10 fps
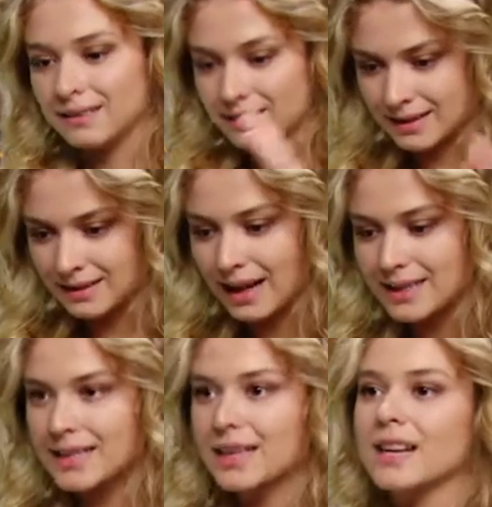
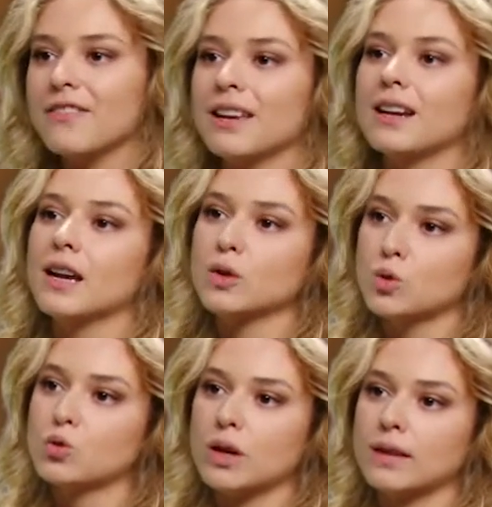derslerine verilen
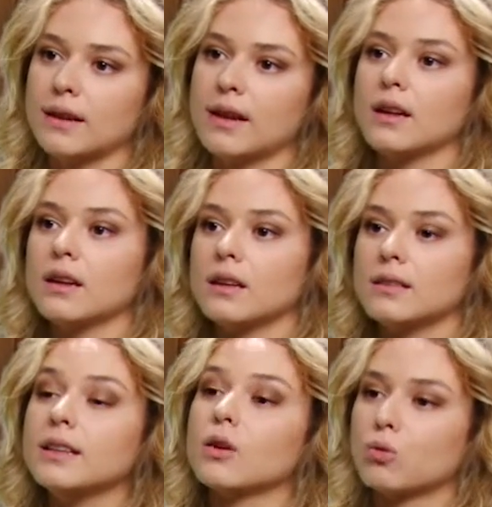süre de
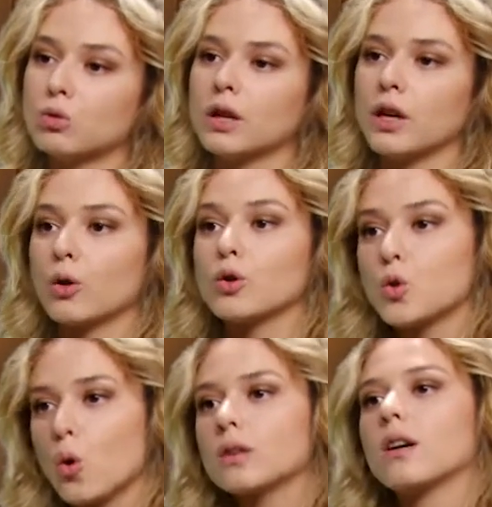diğer okullara göre
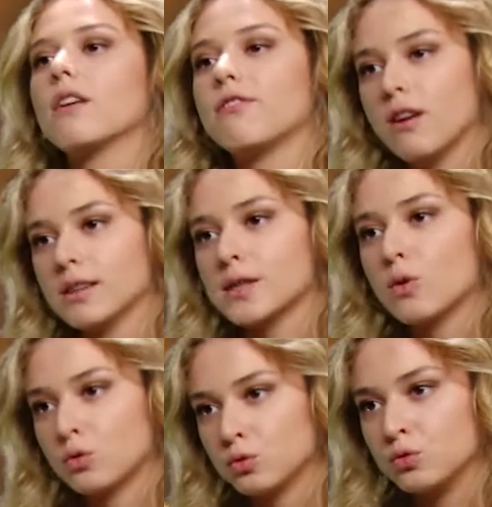çok daha fazla
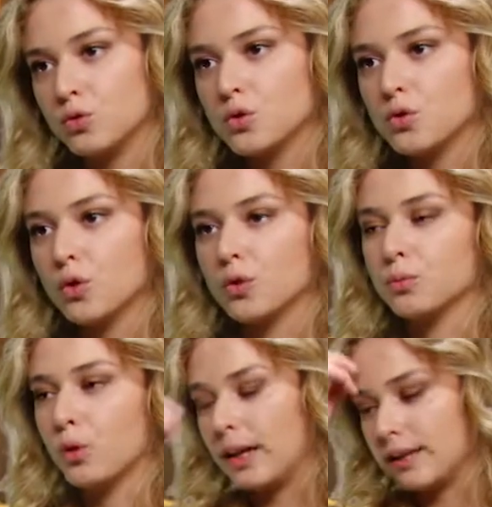olduğunu
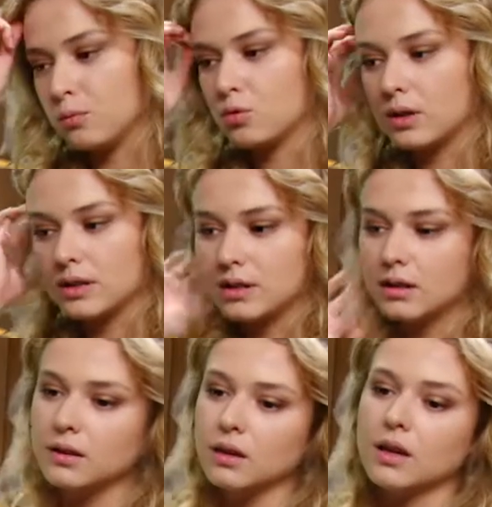düşünüyorum bu eğitim
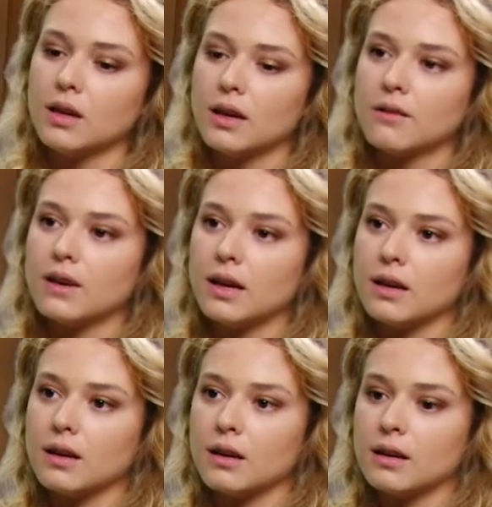süresinin.
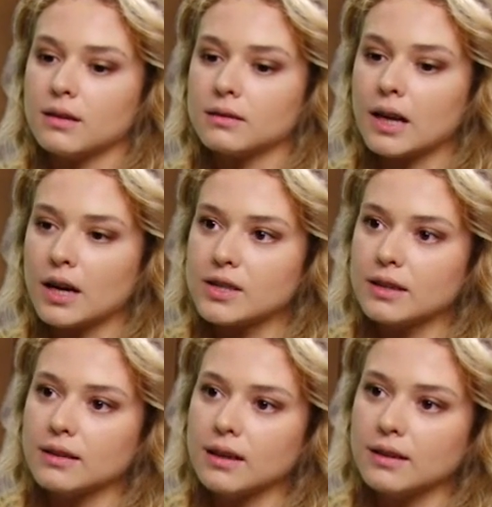Ve e,
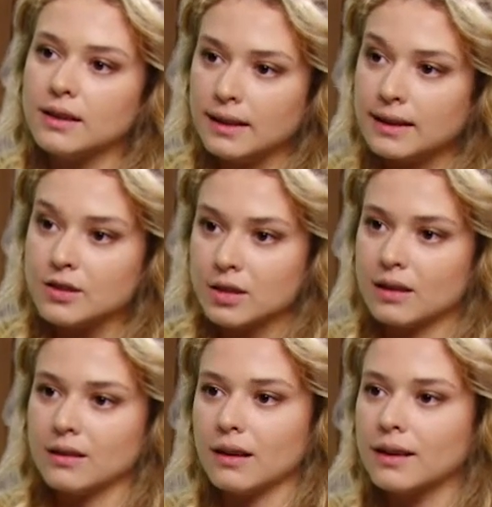gerçekten
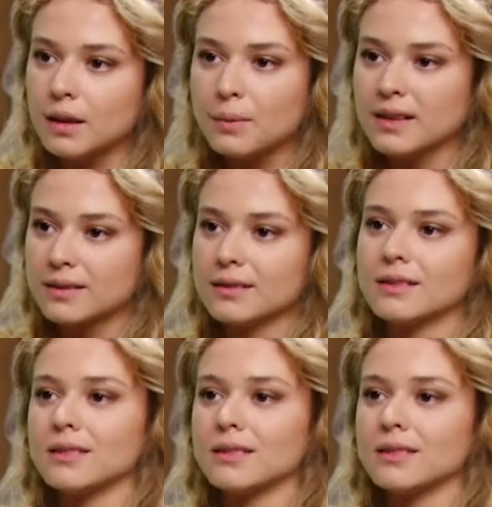İngilizcenin edebiyatını